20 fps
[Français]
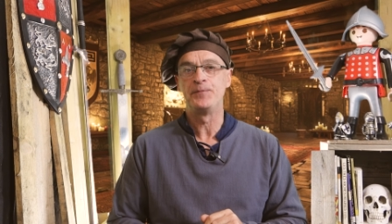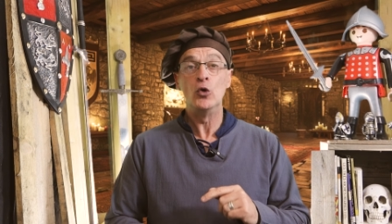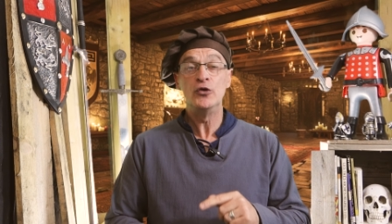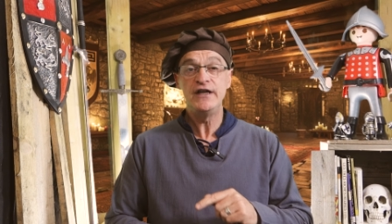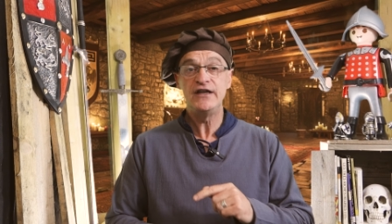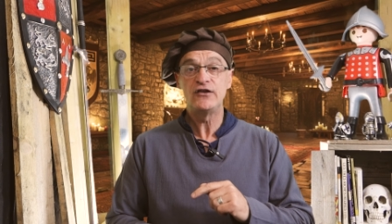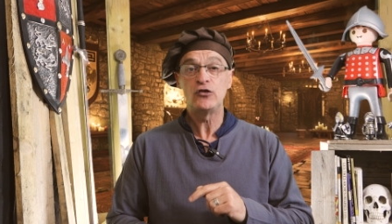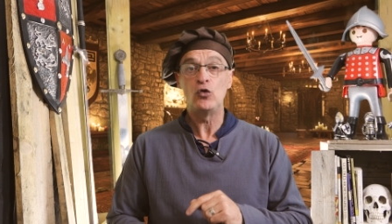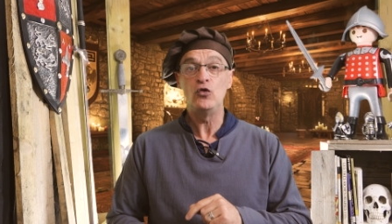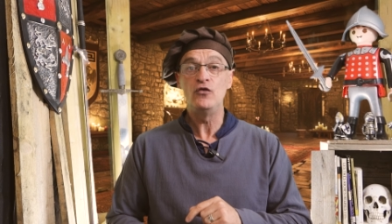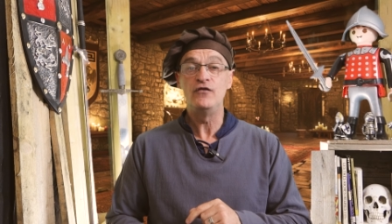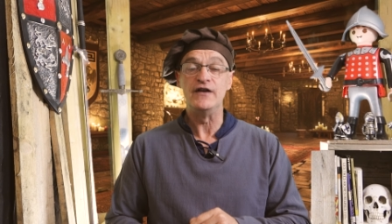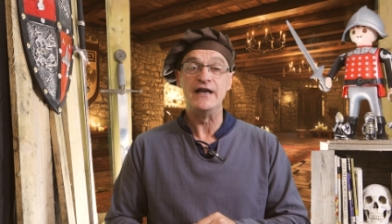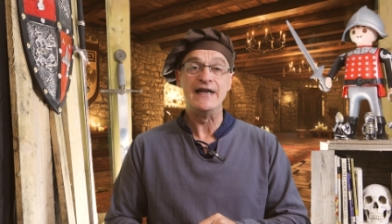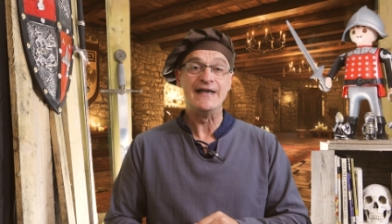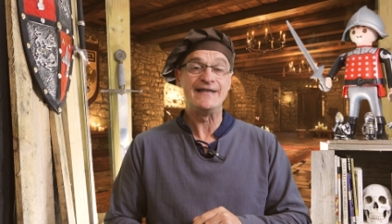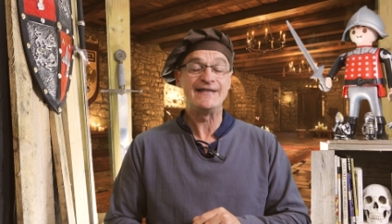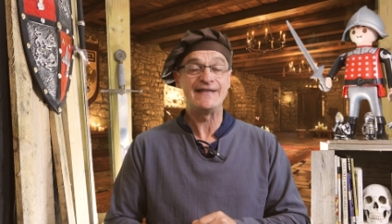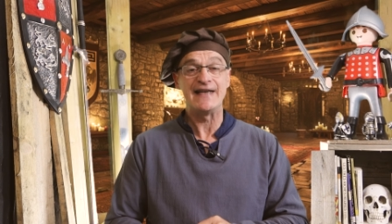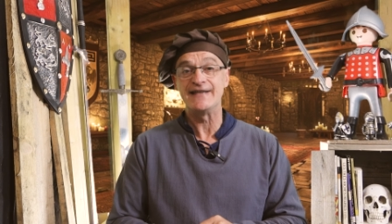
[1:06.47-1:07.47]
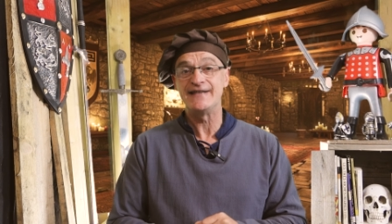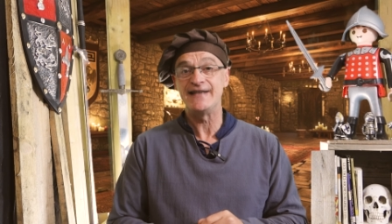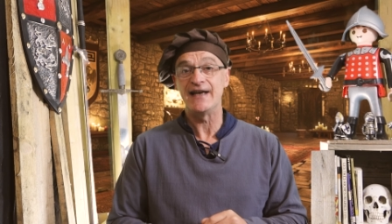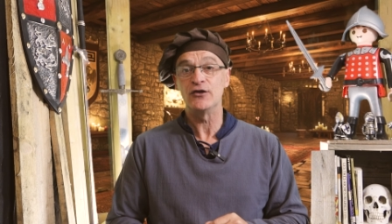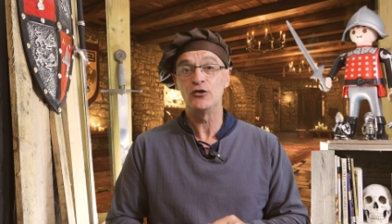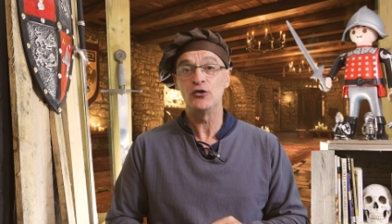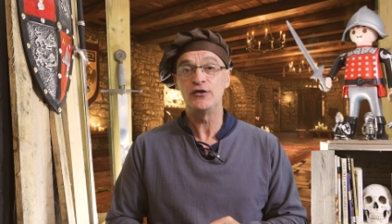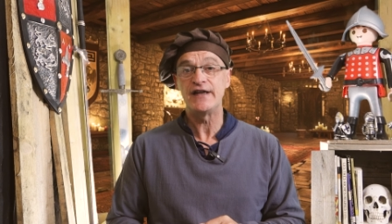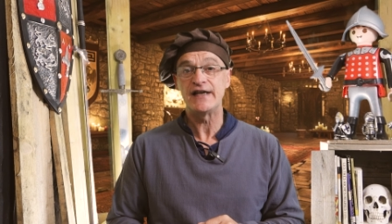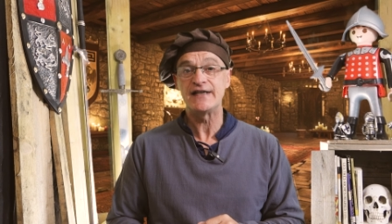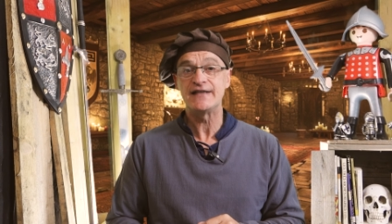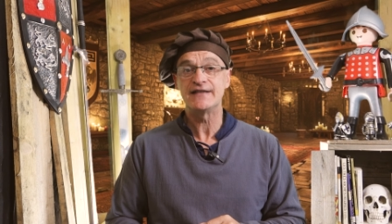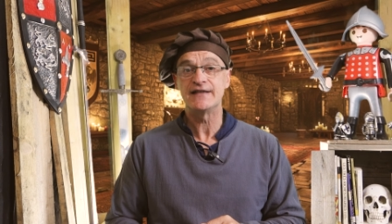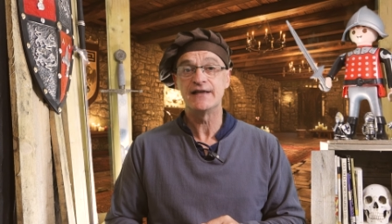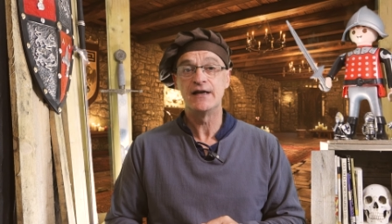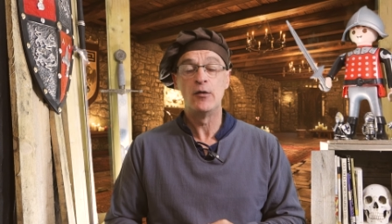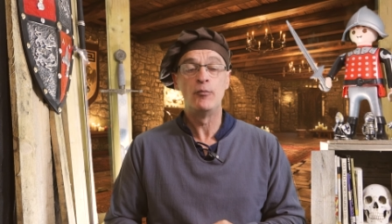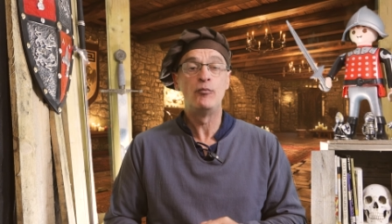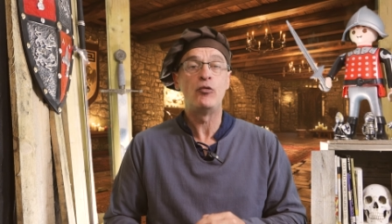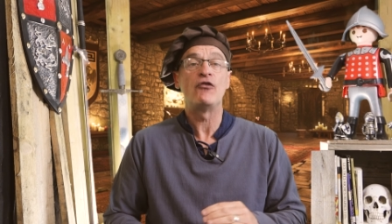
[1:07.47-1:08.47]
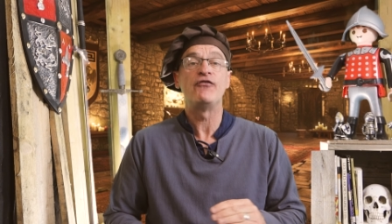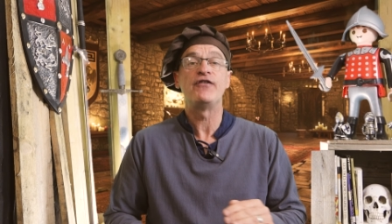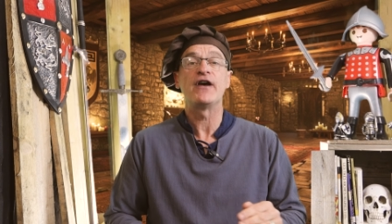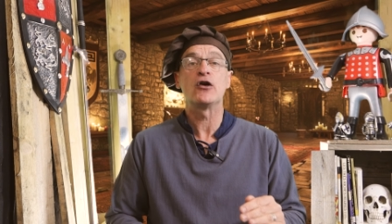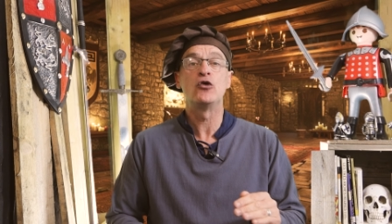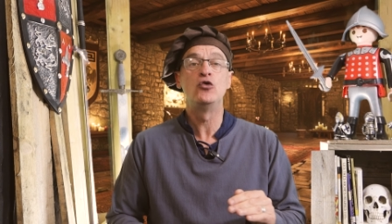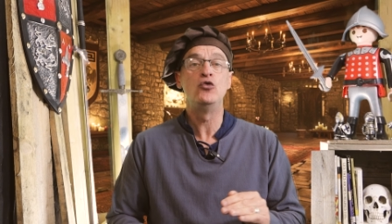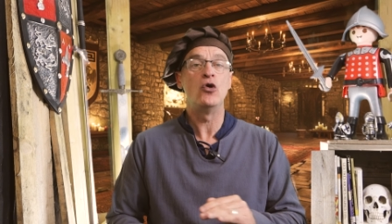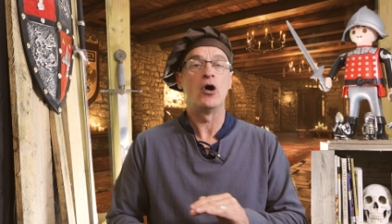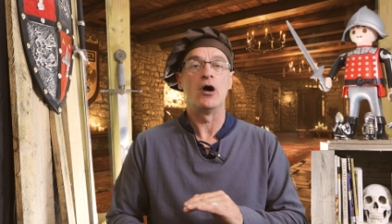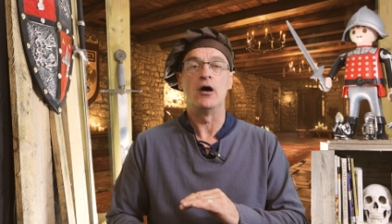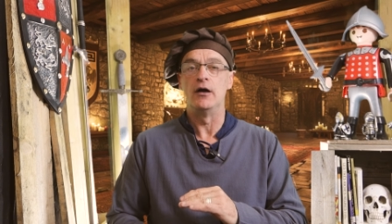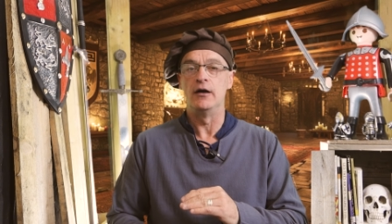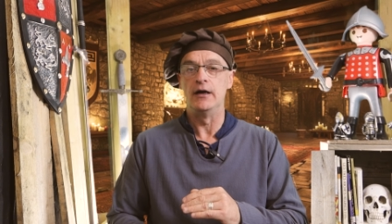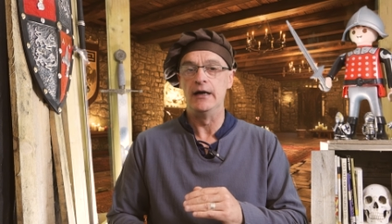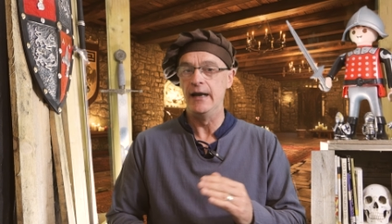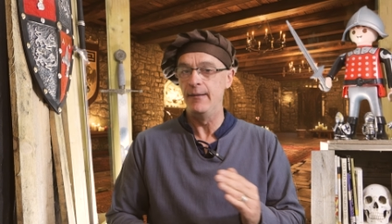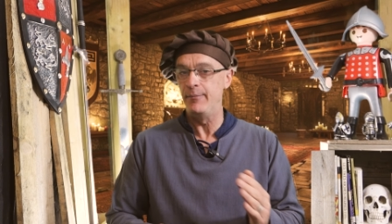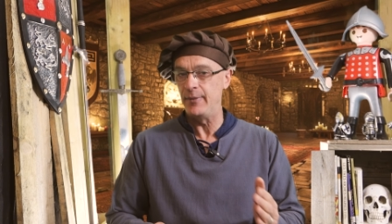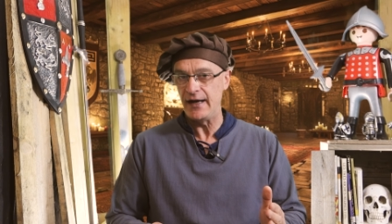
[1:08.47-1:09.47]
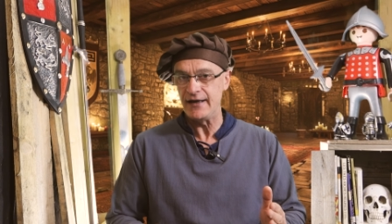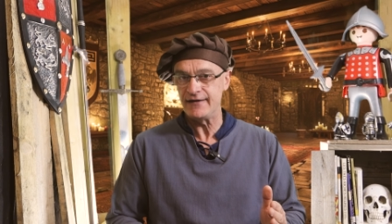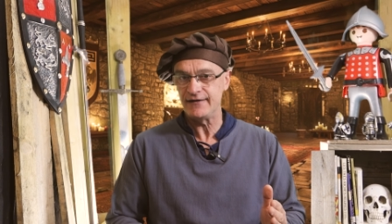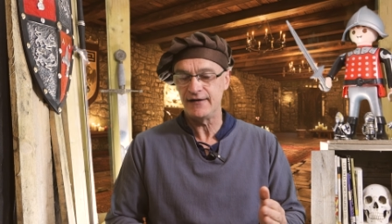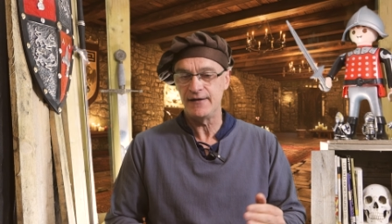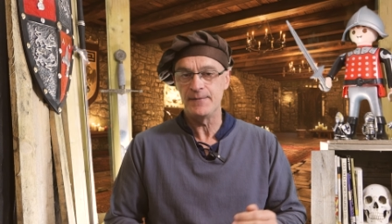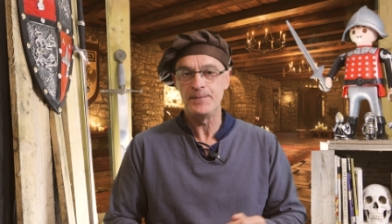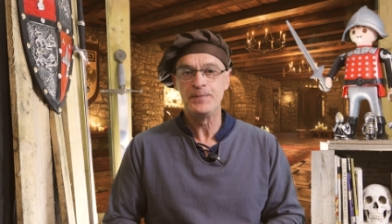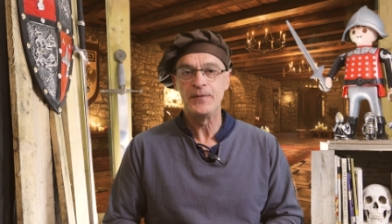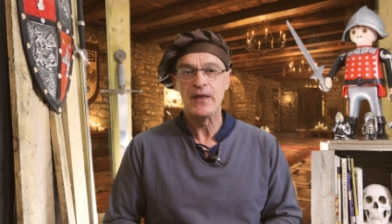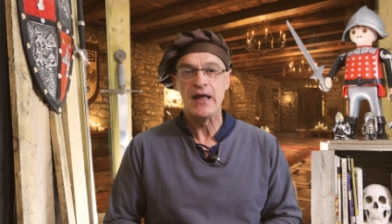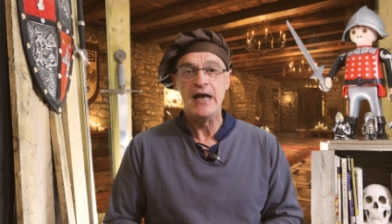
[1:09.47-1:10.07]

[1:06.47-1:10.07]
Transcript: On y trouve les sacerdotes, pour faire court, les prêtres,